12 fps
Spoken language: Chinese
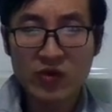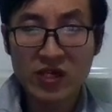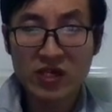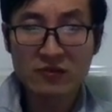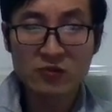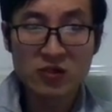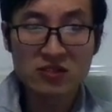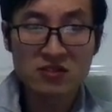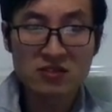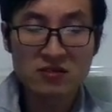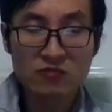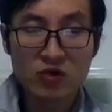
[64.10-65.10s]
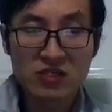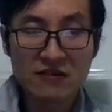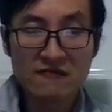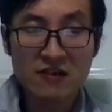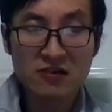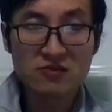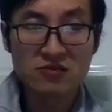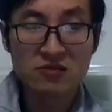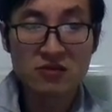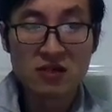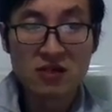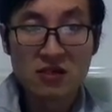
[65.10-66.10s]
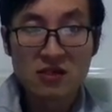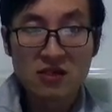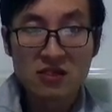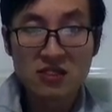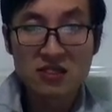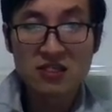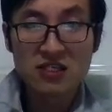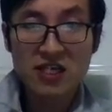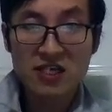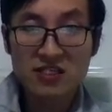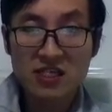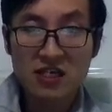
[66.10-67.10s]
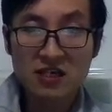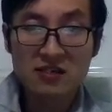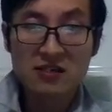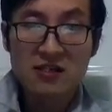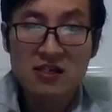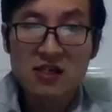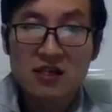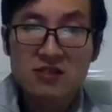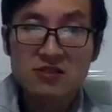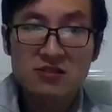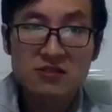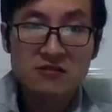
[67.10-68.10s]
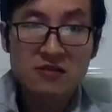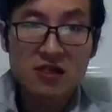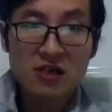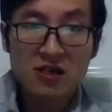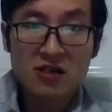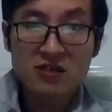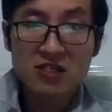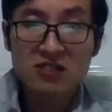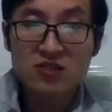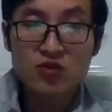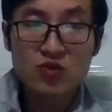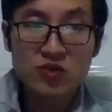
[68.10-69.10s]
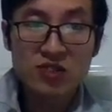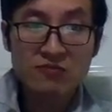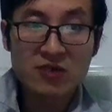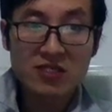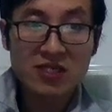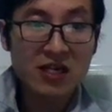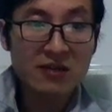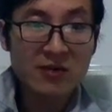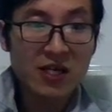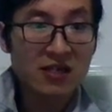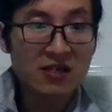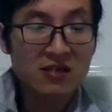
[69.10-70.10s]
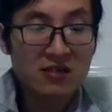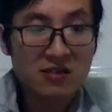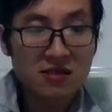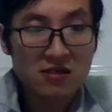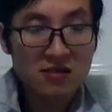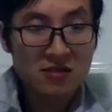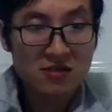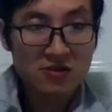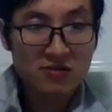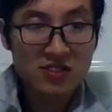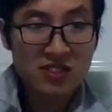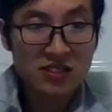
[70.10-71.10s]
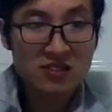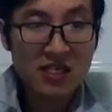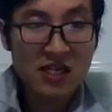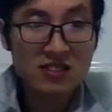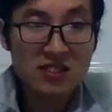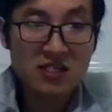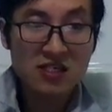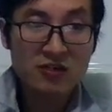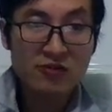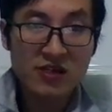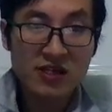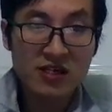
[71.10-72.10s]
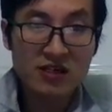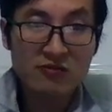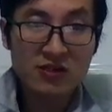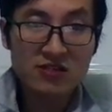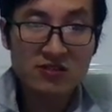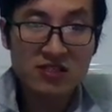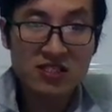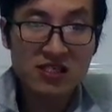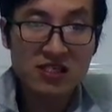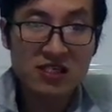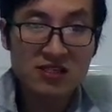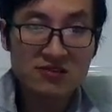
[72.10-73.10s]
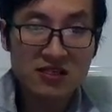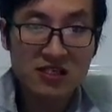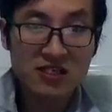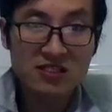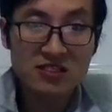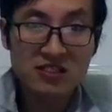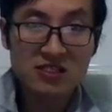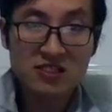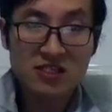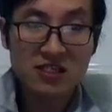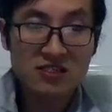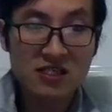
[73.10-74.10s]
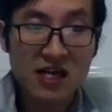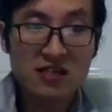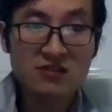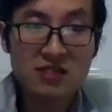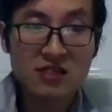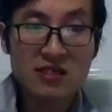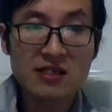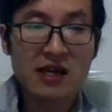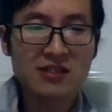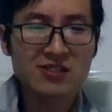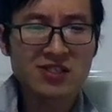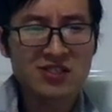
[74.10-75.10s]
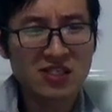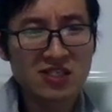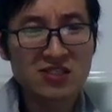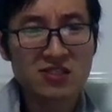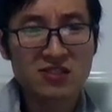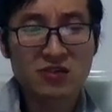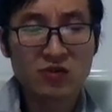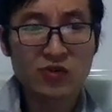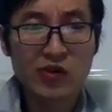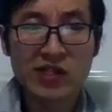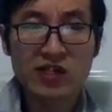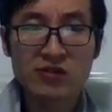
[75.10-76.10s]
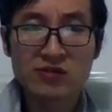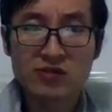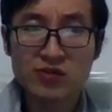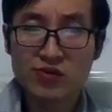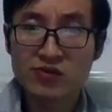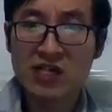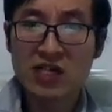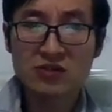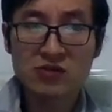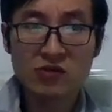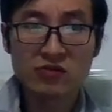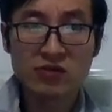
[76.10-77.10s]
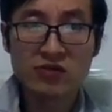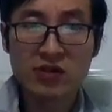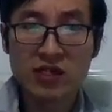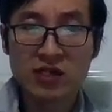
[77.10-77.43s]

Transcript: 也，墨子是摩肩放踵以利天下啊。呃，人之初性本善里面，就性善性恶论也认为就是性恶就是利己，性善就是利他。其实这种对立都是虚假的、错误的对立，